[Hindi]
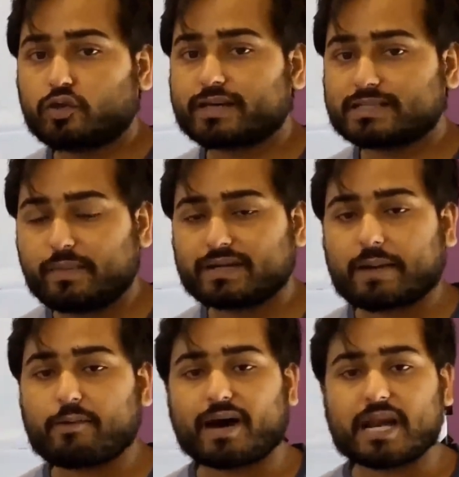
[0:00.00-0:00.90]
जो किसी
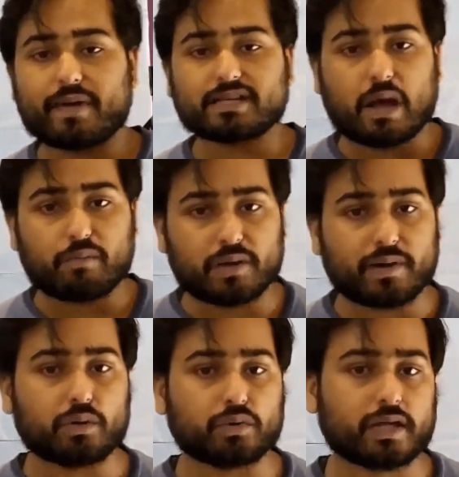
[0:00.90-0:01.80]
भी टाइम हमारे पास
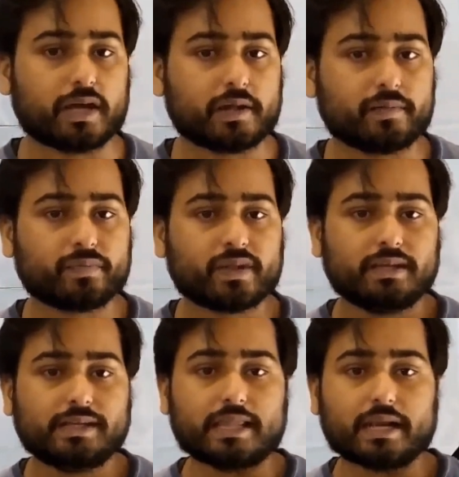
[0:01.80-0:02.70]
अवेलेबल होता है
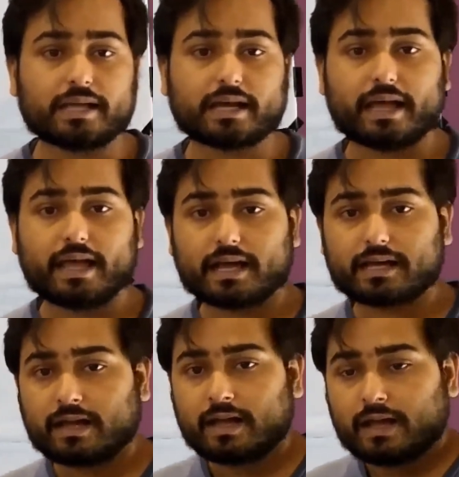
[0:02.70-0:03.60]
याद रखिएगा
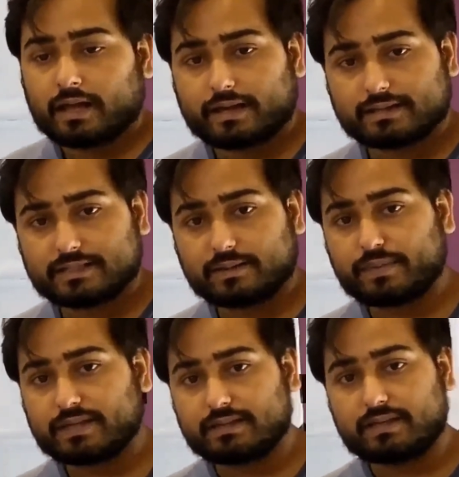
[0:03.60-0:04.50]
एक
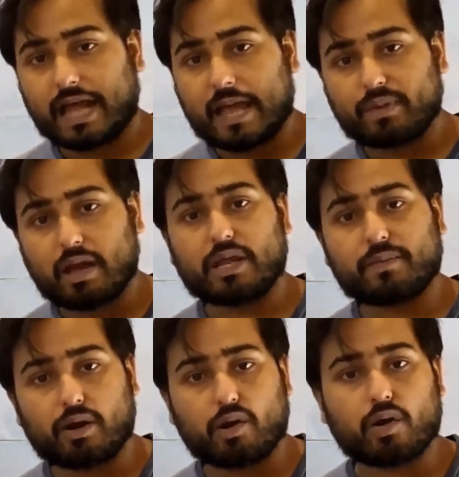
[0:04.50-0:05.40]
किसी भी टाइम पे
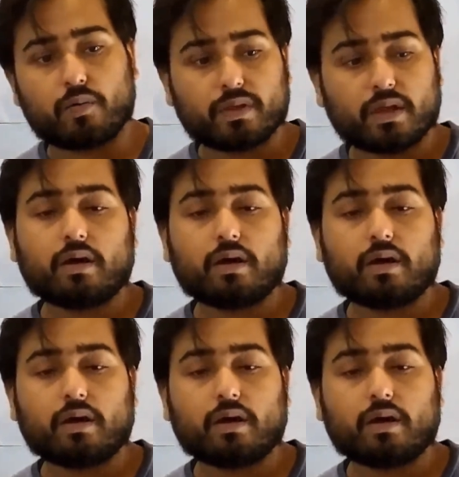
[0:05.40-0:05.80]
अवेलेबल हो